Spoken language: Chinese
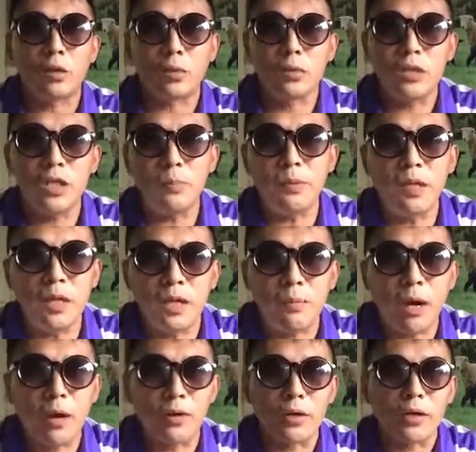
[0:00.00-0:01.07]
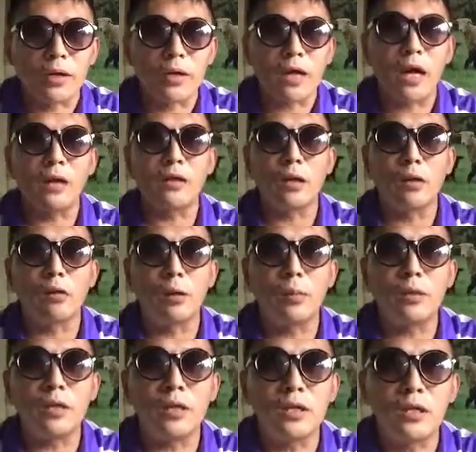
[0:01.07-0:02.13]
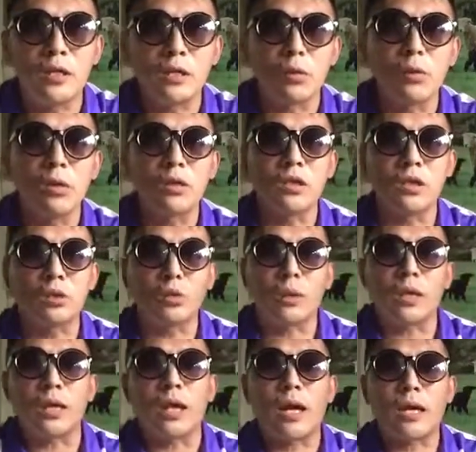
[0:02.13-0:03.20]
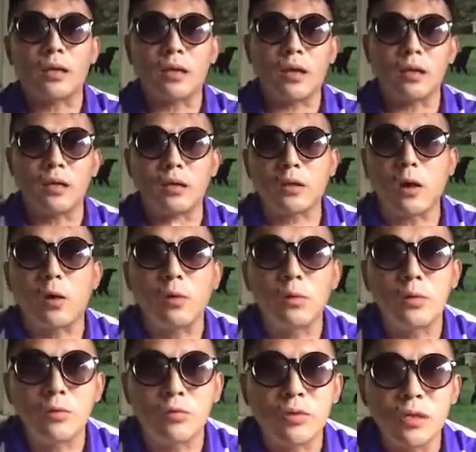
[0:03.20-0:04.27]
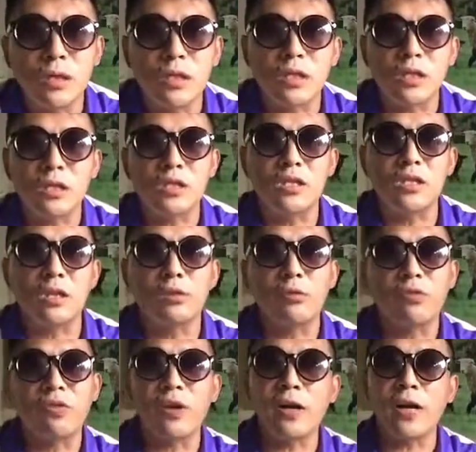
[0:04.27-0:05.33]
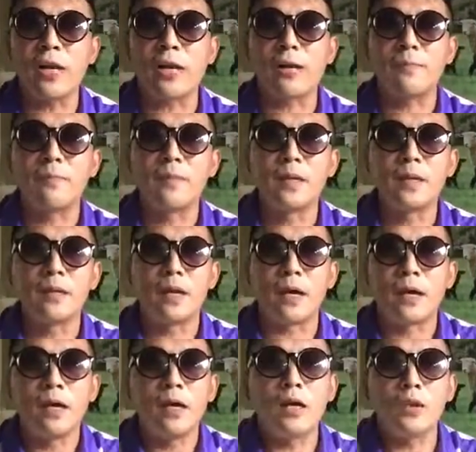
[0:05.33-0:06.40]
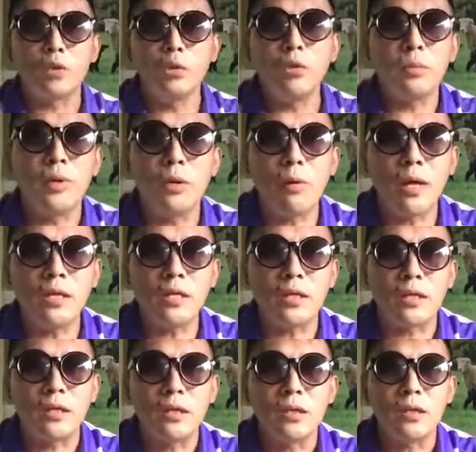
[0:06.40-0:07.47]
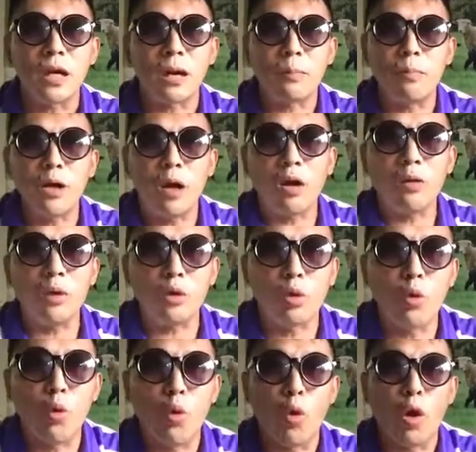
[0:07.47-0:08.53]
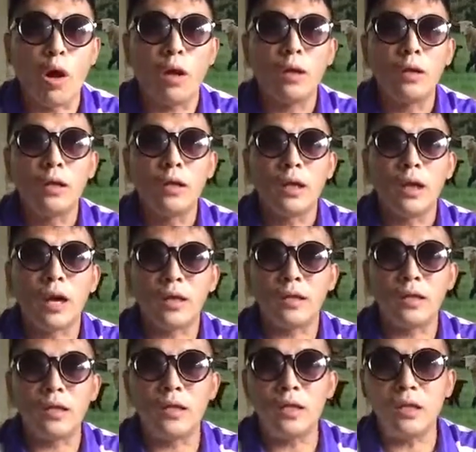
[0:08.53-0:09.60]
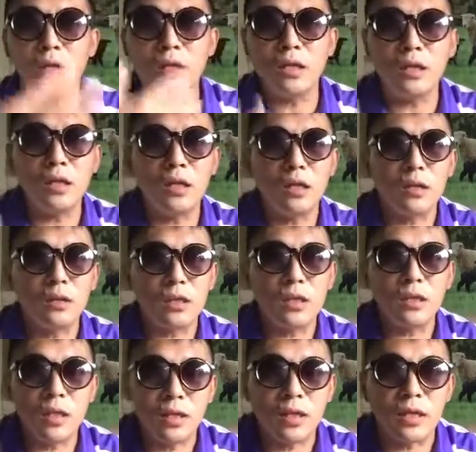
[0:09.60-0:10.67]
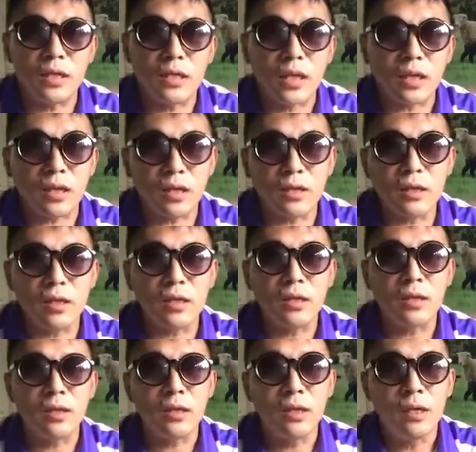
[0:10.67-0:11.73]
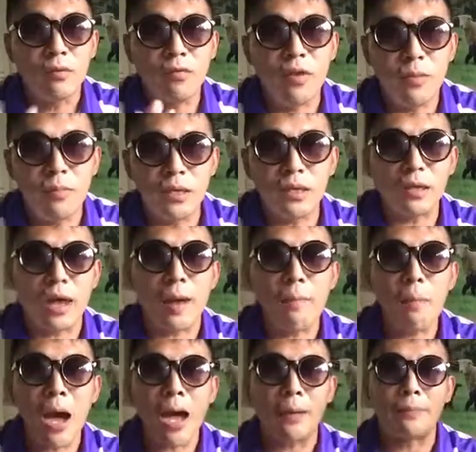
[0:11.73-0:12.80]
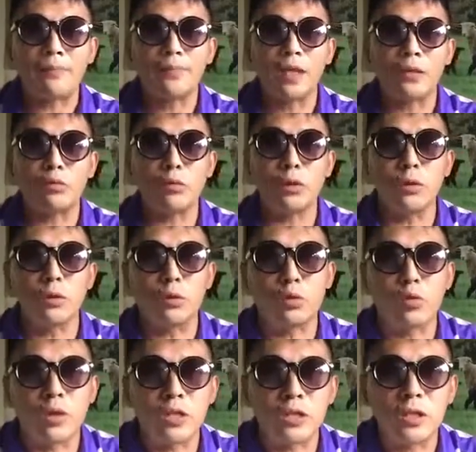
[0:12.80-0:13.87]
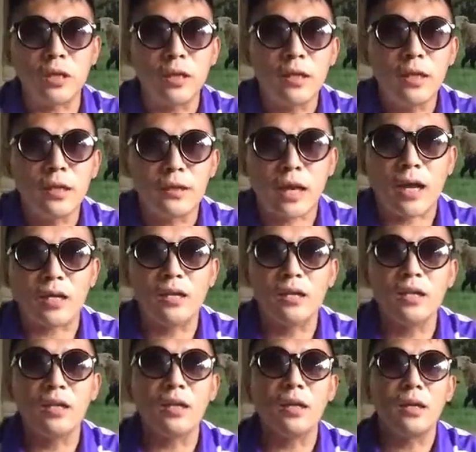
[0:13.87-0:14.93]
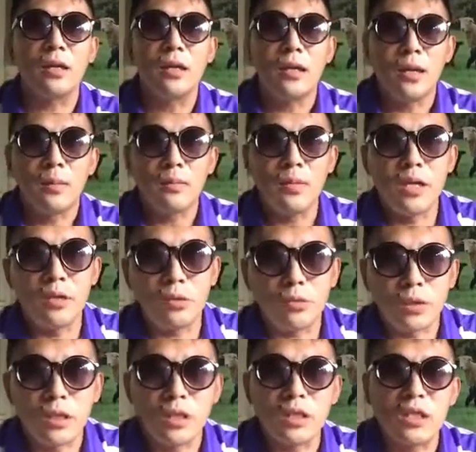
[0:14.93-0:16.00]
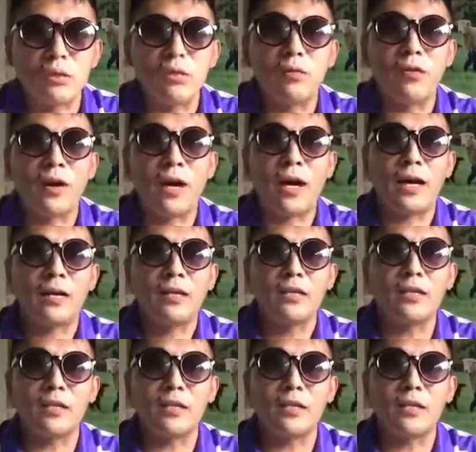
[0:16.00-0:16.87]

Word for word: 懂基本礼貌的人，按照罗伯特意识规则坐下来，大家讨论出一个政治解决方案来，啊，和军队没关系，啊，不要跟我动武，啊，你任何人可以提任何意见，大家可以文明的谈判，最后妥协达成一个民主的一个解决方案，